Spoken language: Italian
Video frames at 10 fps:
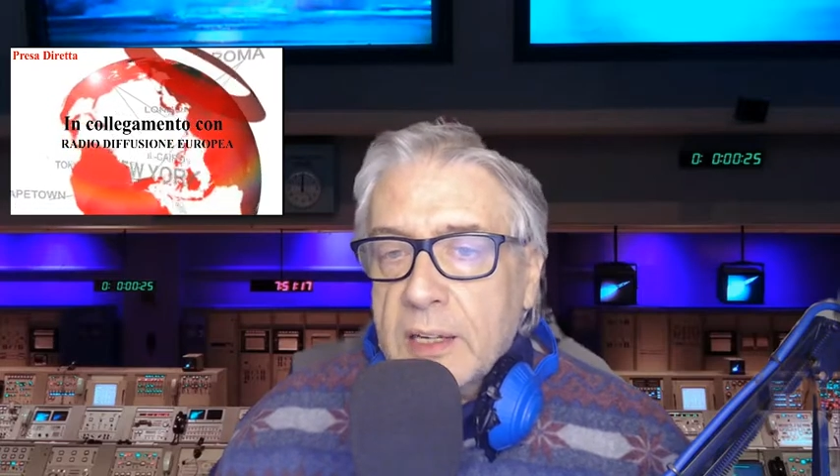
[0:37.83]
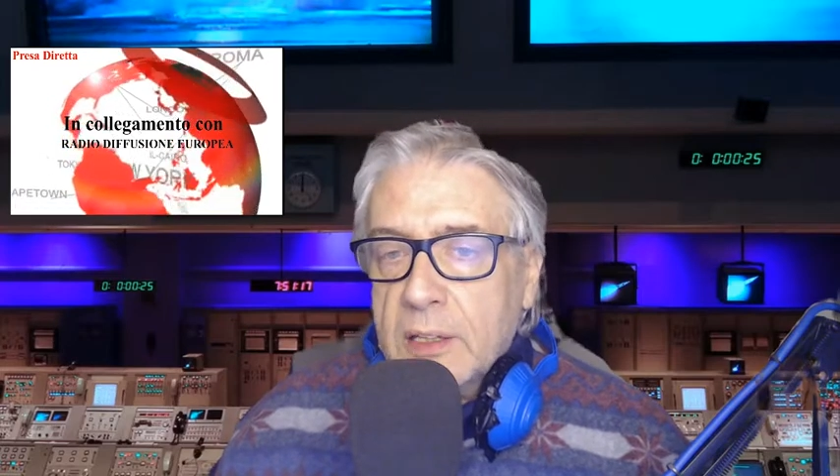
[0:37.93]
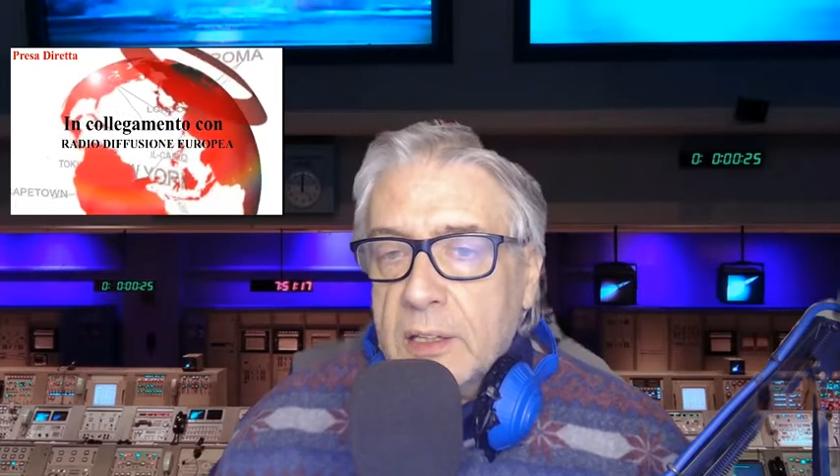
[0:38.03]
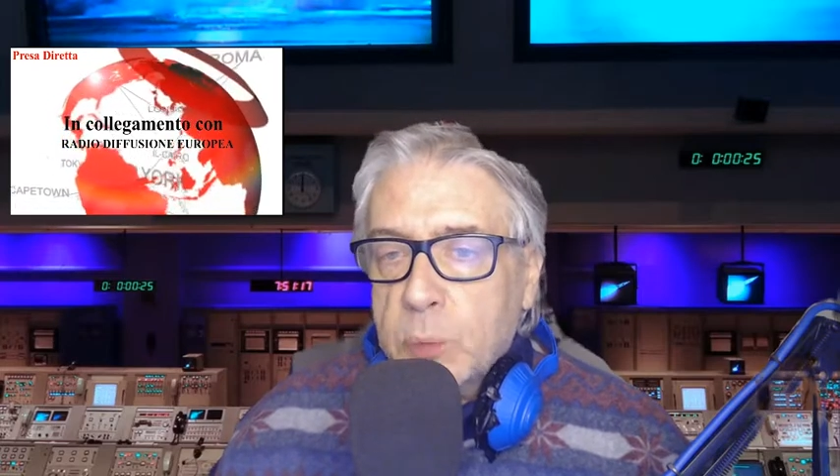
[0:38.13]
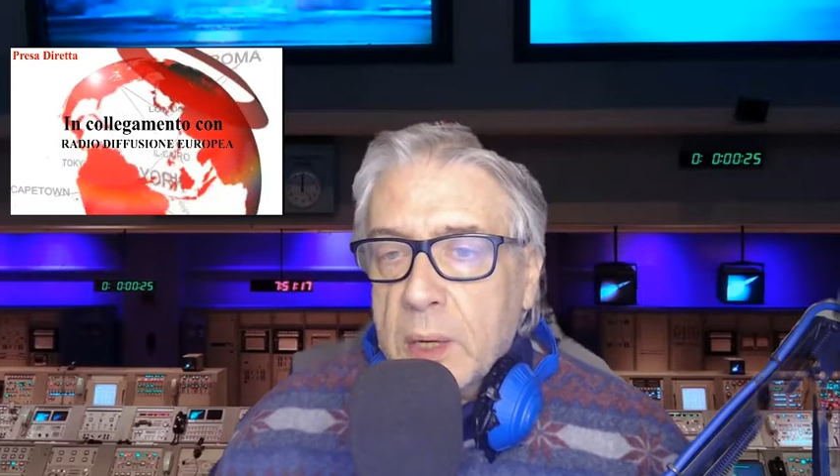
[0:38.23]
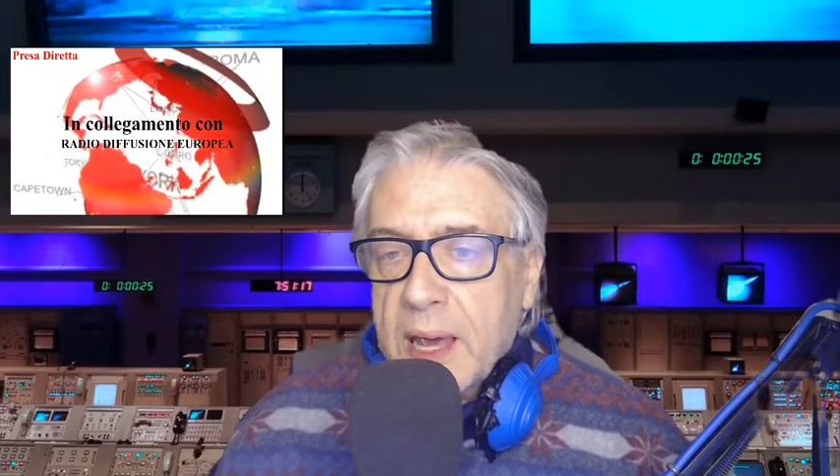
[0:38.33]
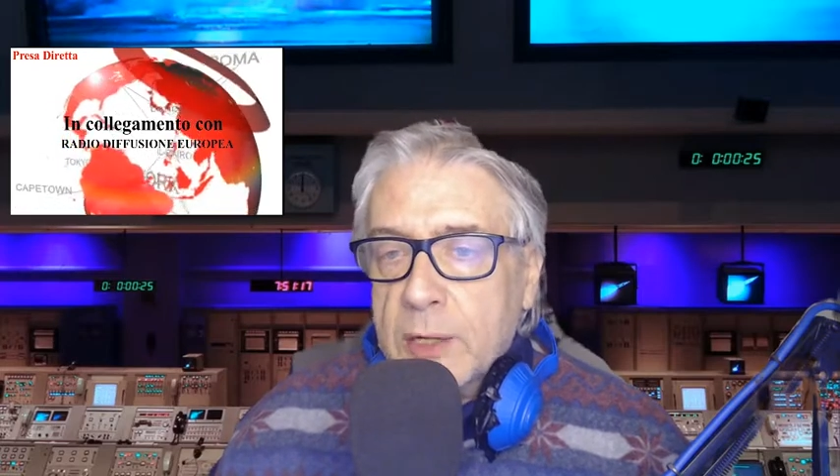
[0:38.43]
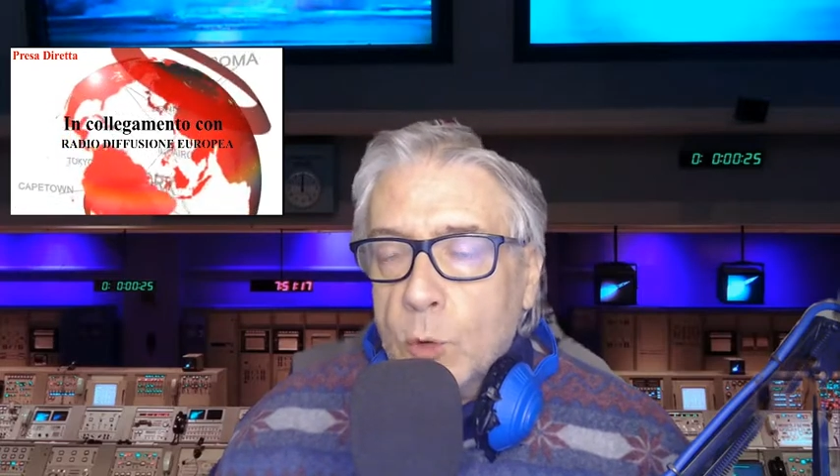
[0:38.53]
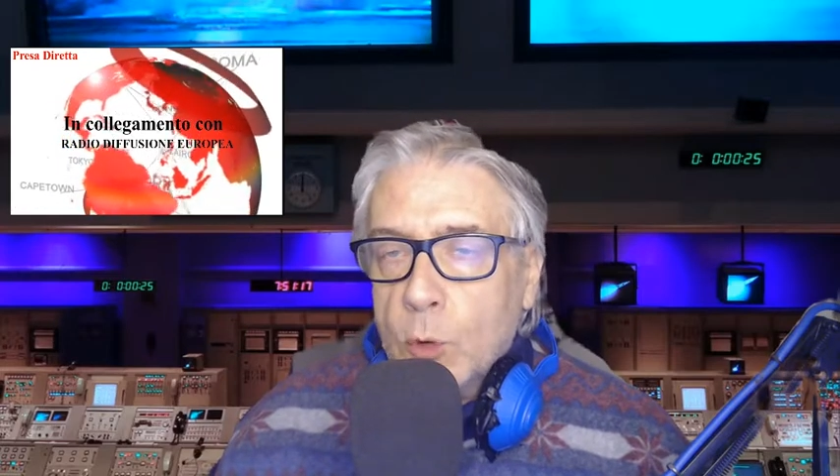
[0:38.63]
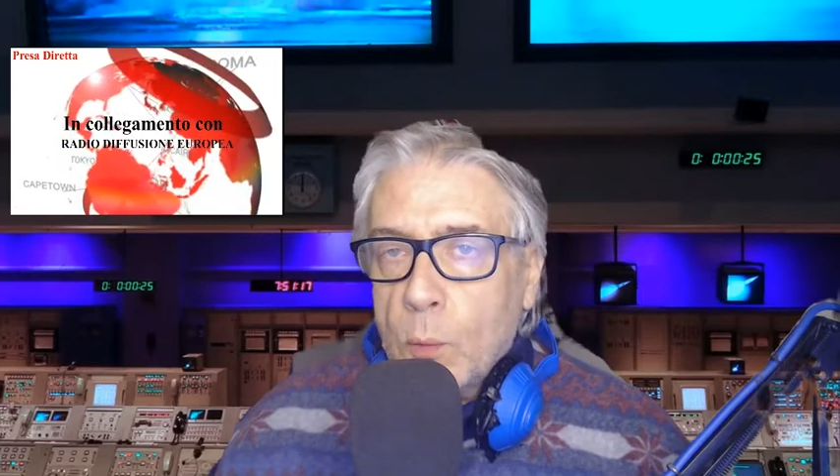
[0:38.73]
dispiegato
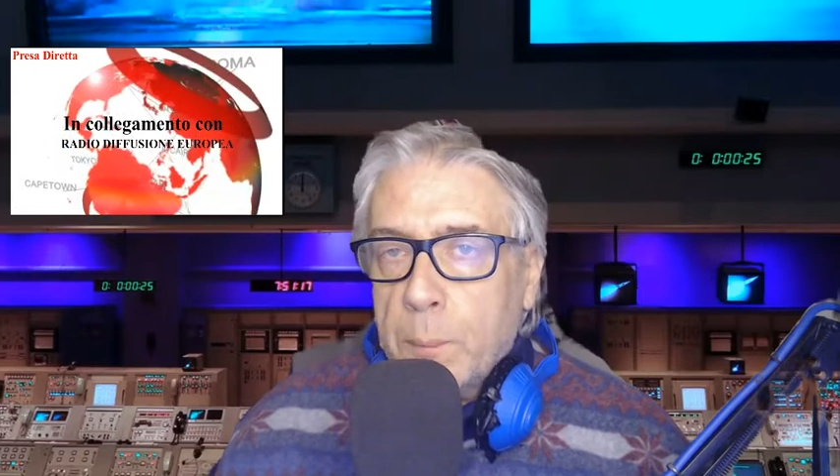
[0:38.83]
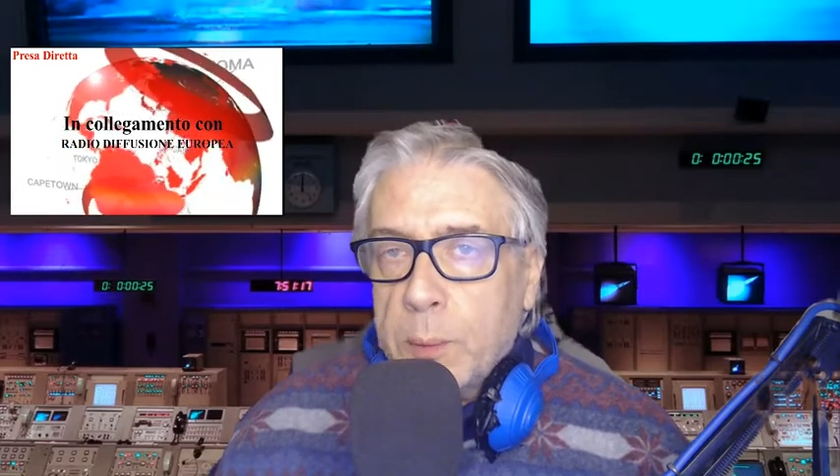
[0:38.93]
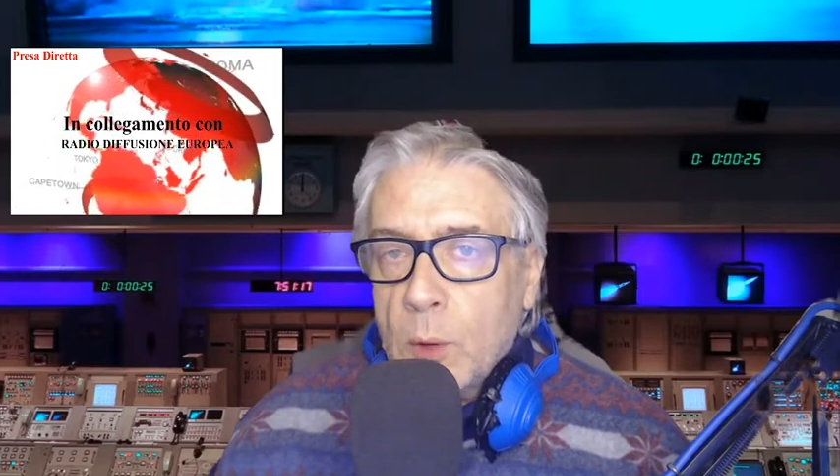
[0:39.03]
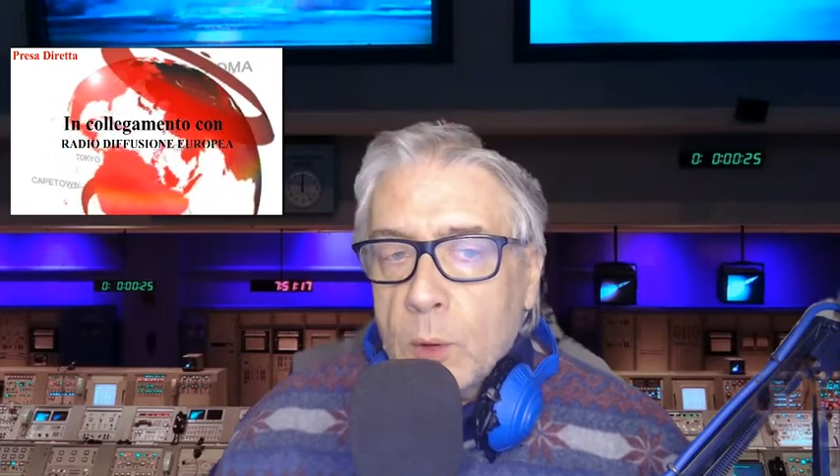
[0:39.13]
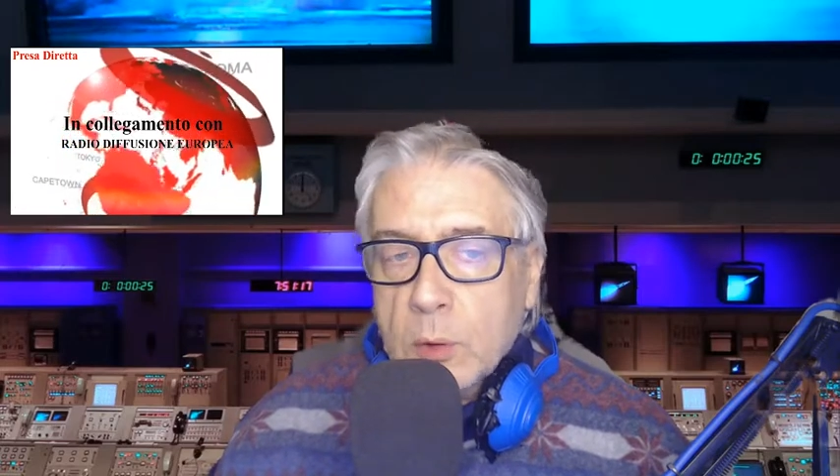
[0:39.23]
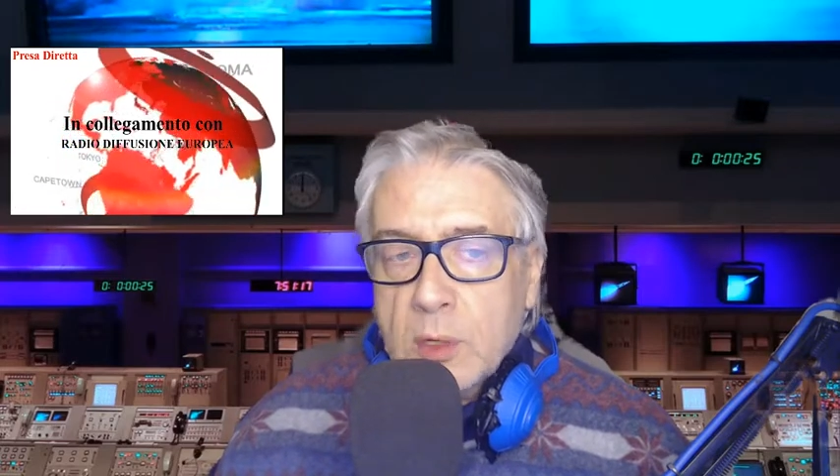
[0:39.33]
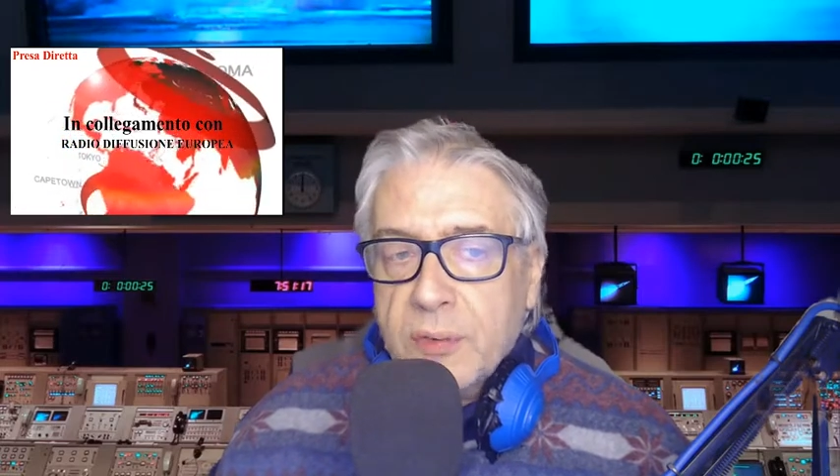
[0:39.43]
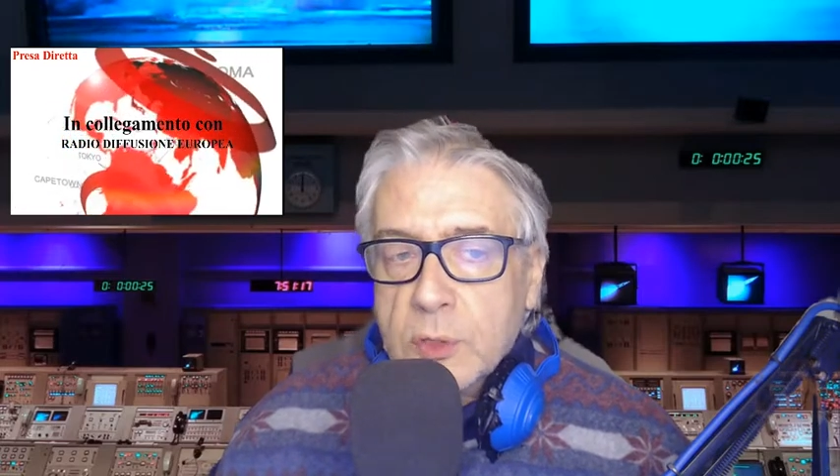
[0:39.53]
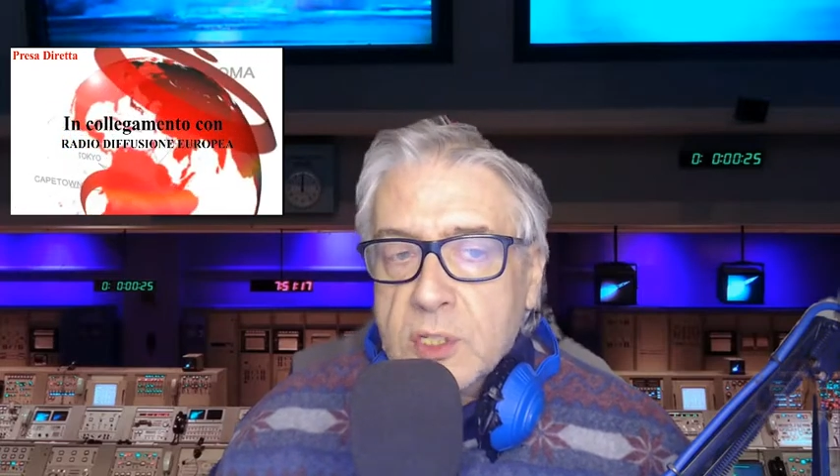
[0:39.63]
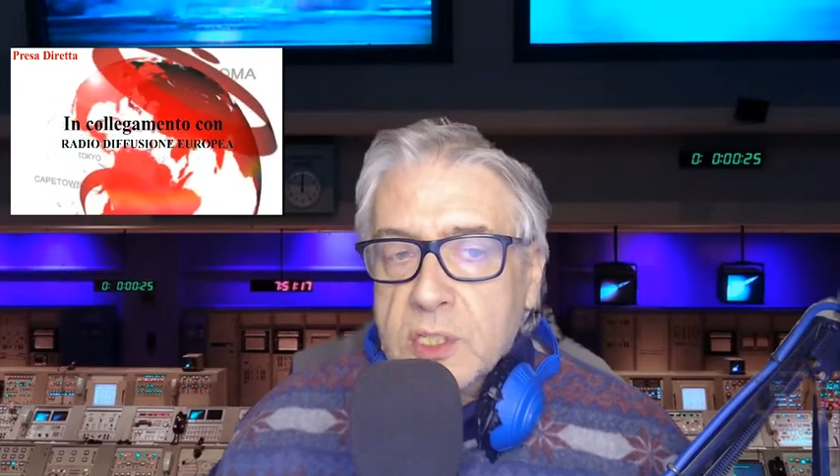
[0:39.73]
un gruppo di
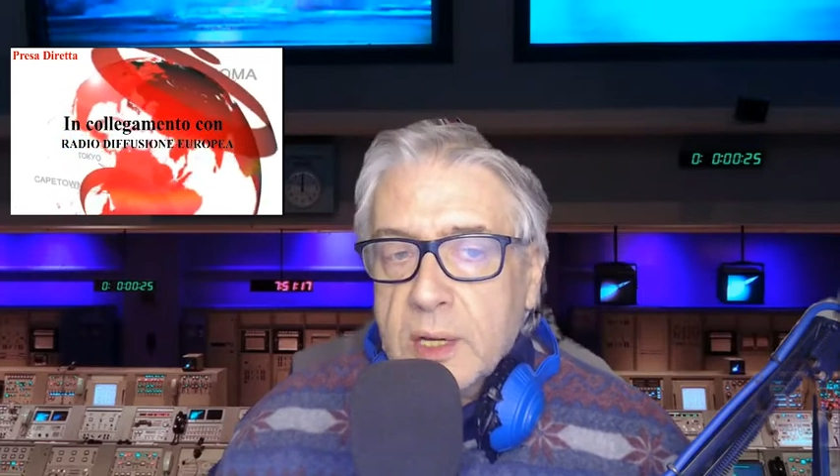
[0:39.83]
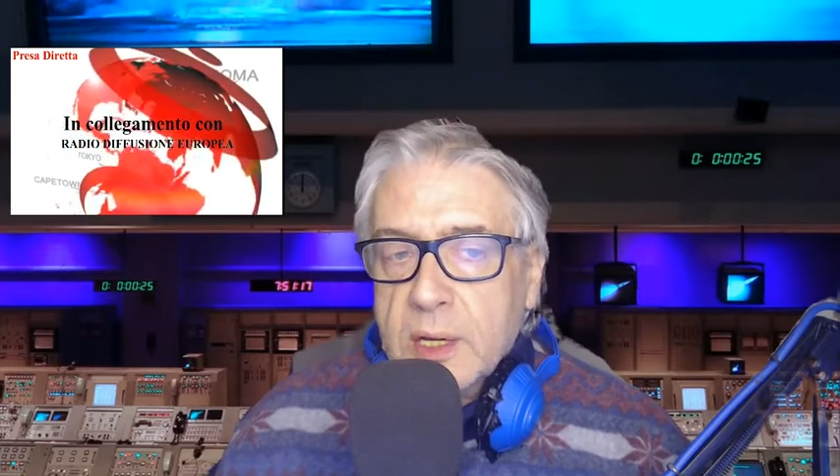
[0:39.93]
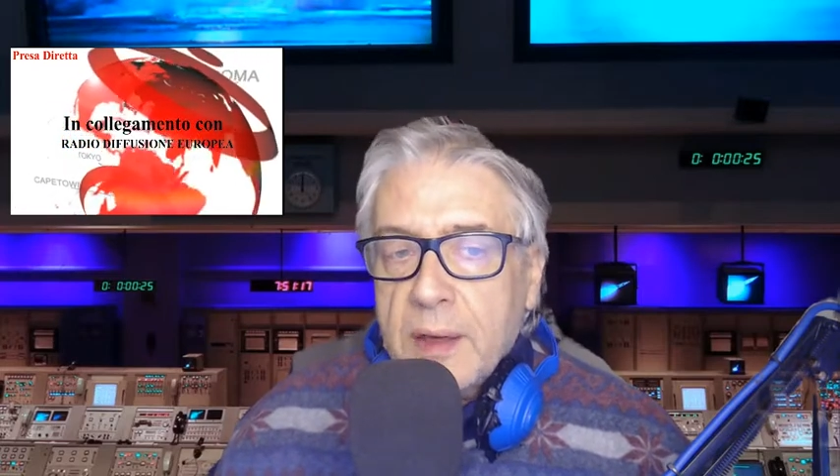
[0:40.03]
forze